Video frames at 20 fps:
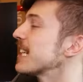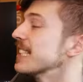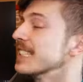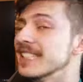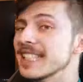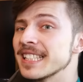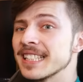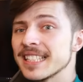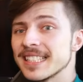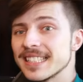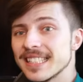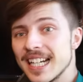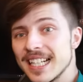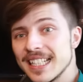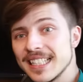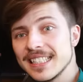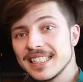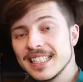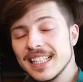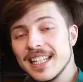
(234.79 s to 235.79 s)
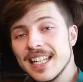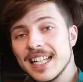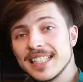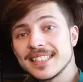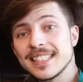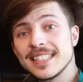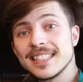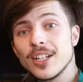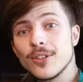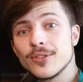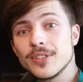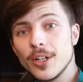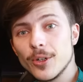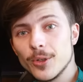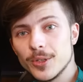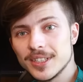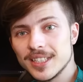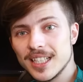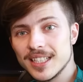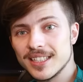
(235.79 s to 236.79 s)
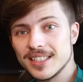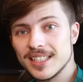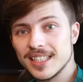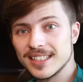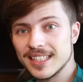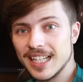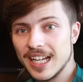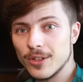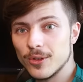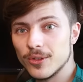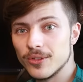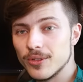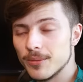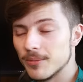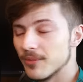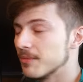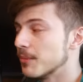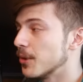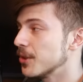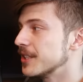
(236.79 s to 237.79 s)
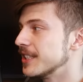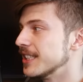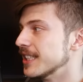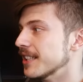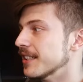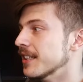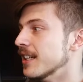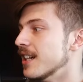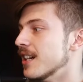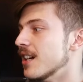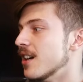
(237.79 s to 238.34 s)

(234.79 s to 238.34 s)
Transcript: dieses Teil lässt sich auf der Rückseite des Gecko 5 montieren.